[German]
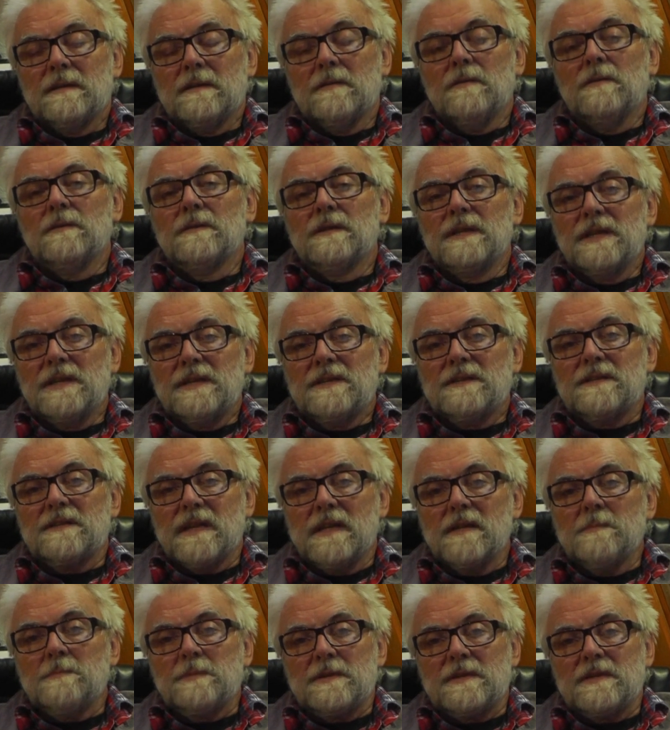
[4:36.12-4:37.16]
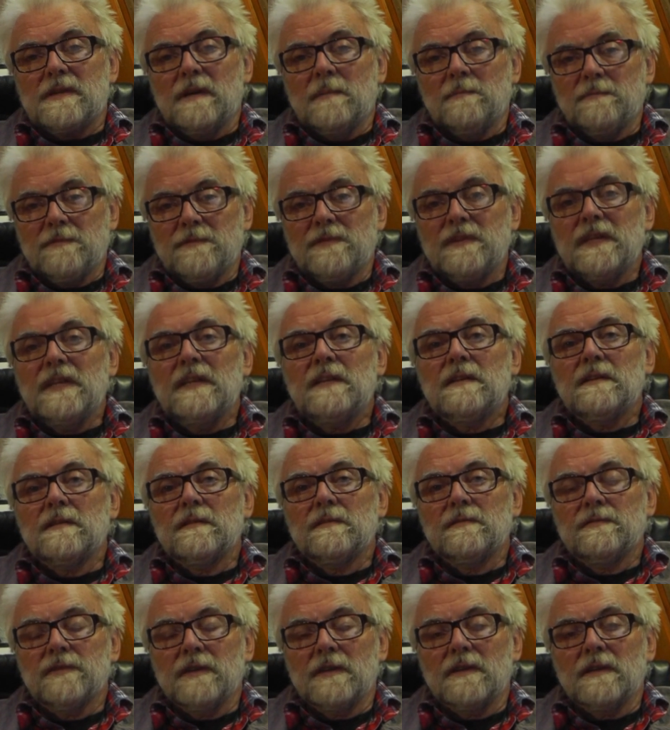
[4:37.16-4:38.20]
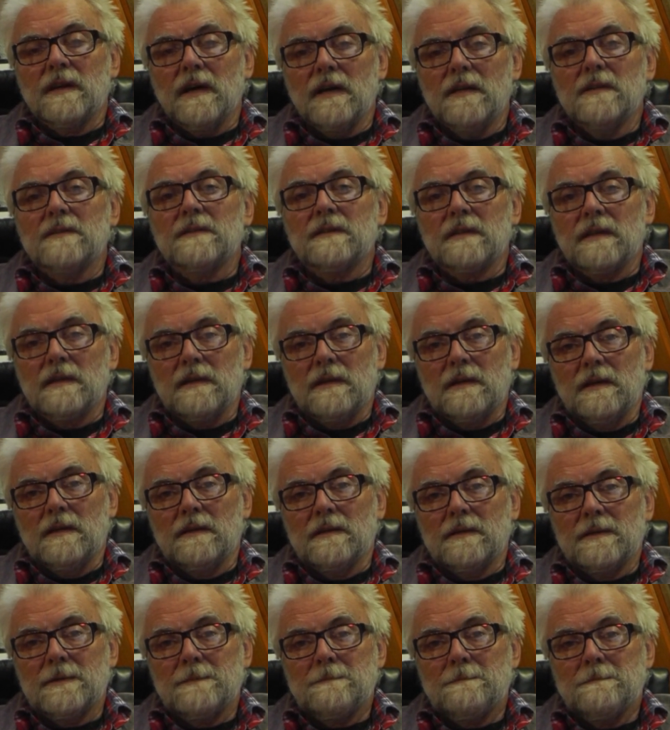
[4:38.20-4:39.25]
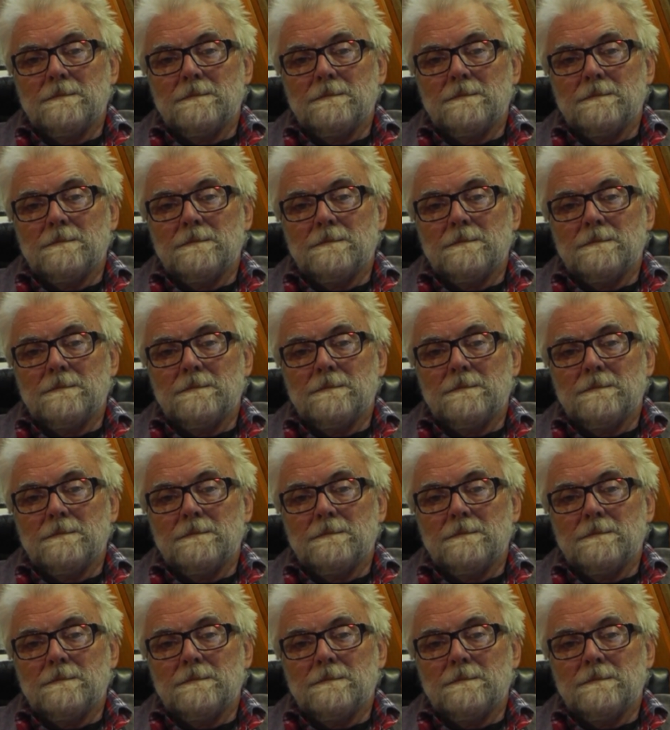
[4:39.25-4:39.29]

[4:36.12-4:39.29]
Und ich selbst habe viel von Alten gelernt.